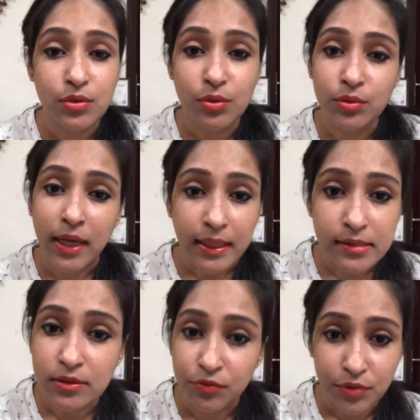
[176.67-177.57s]
सो दैट
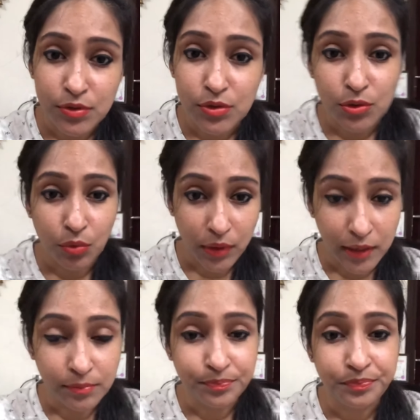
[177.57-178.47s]
इज़ अ डिफरेंट स्टोरी
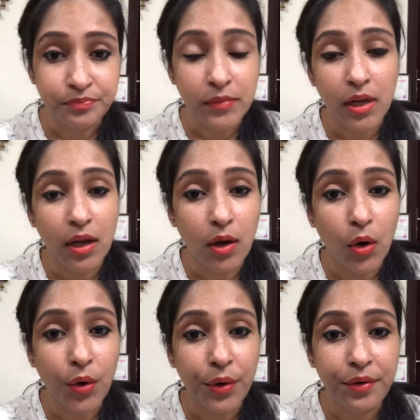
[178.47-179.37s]

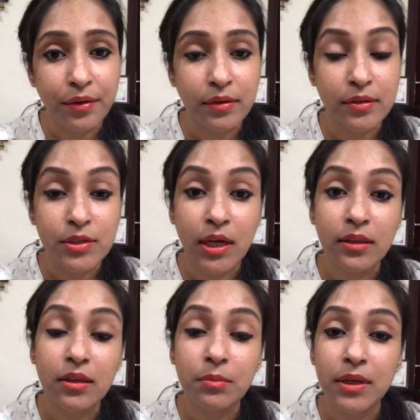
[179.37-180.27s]
और जहाँ
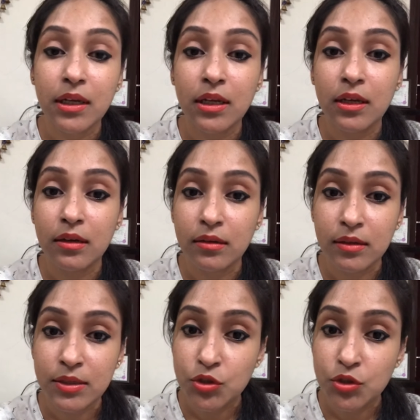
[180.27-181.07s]
तक मेरे इस